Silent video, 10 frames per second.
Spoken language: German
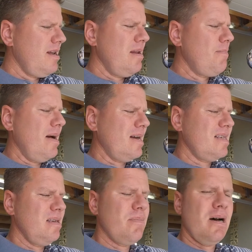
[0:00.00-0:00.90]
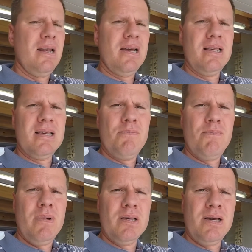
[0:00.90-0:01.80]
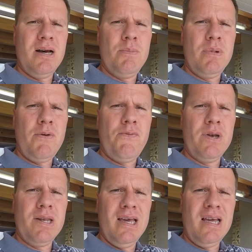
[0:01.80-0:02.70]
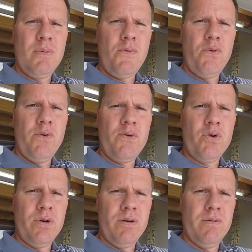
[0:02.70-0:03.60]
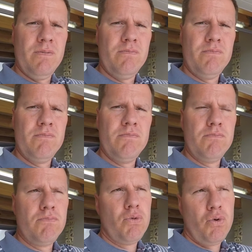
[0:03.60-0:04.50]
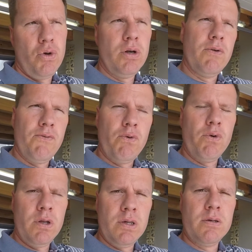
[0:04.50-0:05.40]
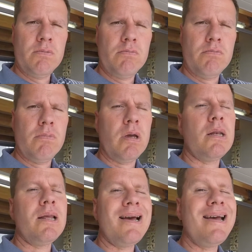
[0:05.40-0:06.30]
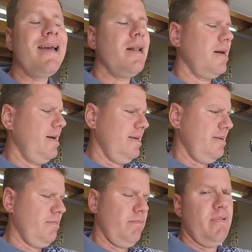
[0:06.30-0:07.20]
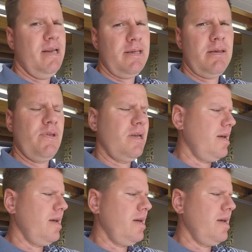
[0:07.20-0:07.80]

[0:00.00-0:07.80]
eine maximale Gesamtmasse haben darf von 3,5 Tonnen könnte für uns in der Regel reichen, wenigstens für die